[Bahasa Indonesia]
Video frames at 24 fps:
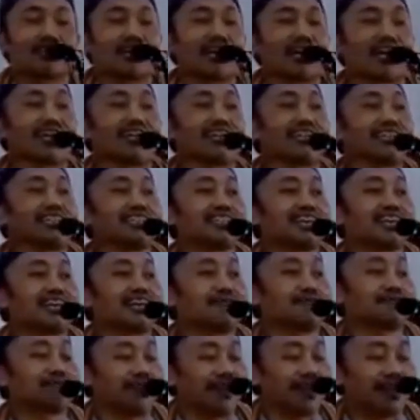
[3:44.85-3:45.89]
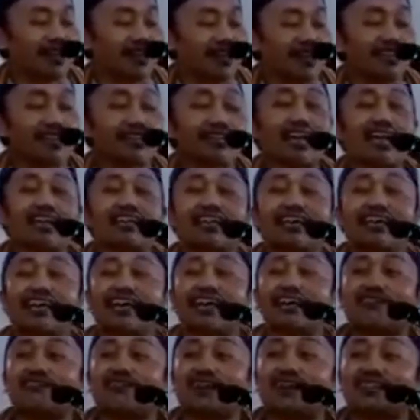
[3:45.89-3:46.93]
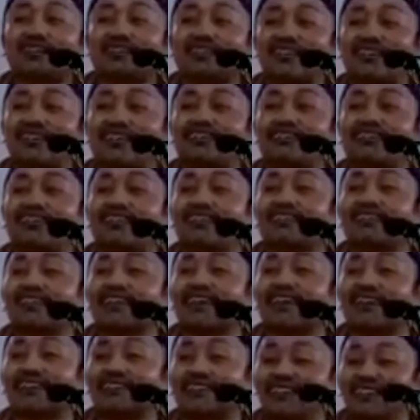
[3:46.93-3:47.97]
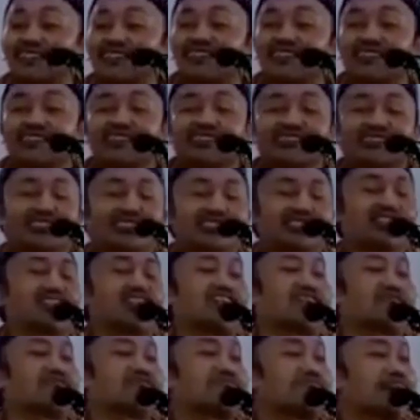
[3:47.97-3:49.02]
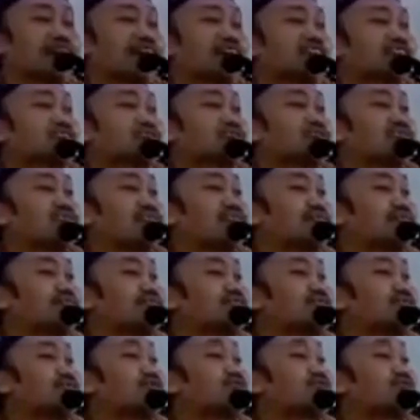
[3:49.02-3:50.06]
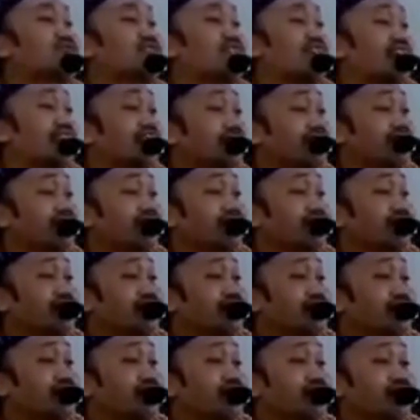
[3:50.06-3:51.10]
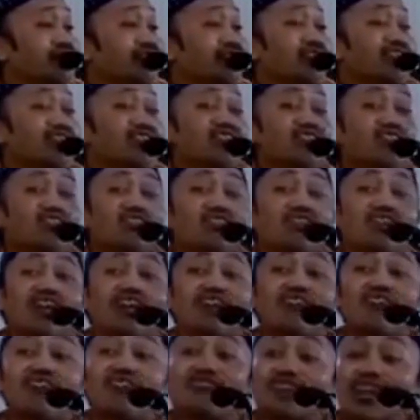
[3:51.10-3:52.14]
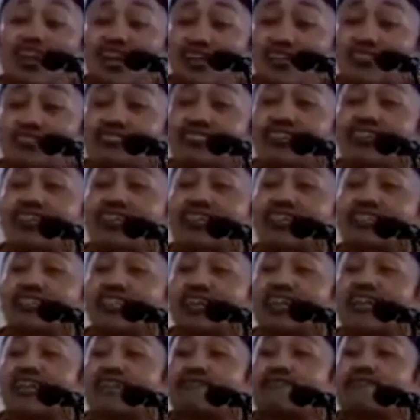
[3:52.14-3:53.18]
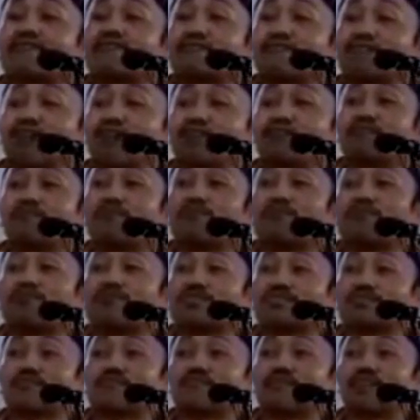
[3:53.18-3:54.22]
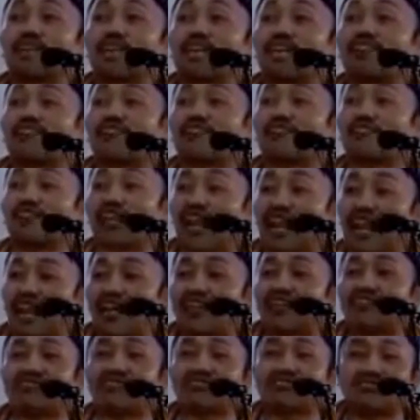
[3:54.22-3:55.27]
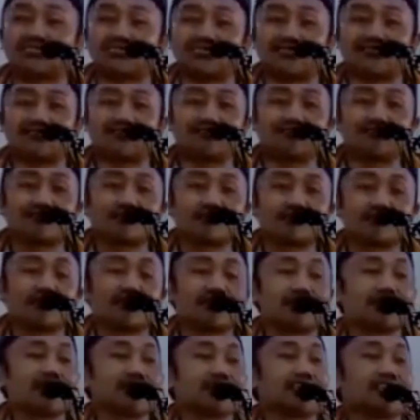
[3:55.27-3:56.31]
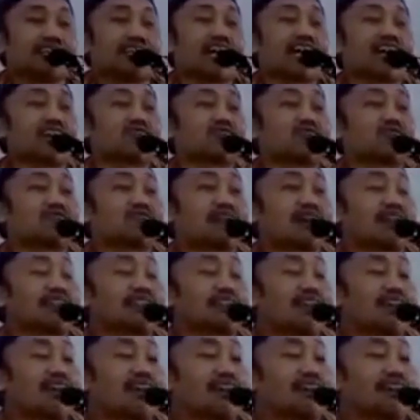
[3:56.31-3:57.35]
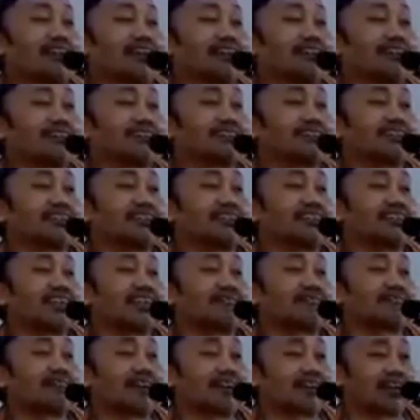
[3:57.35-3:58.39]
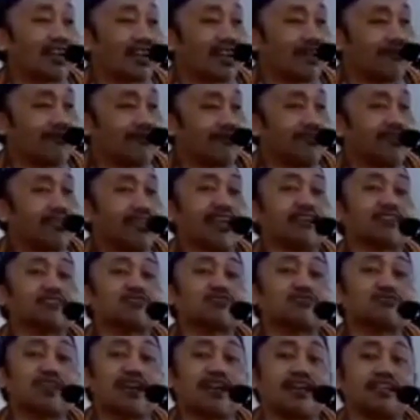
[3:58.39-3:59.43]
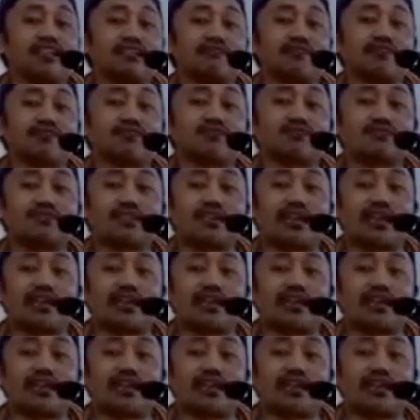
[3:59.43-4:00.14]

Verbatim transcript: Akhirnya apa? Karena khawatir terjadi gelombang tsunami susulan orang-orang sekitar 49 orang yang rumahnya ada di sekitar makam yang sudah dimasuki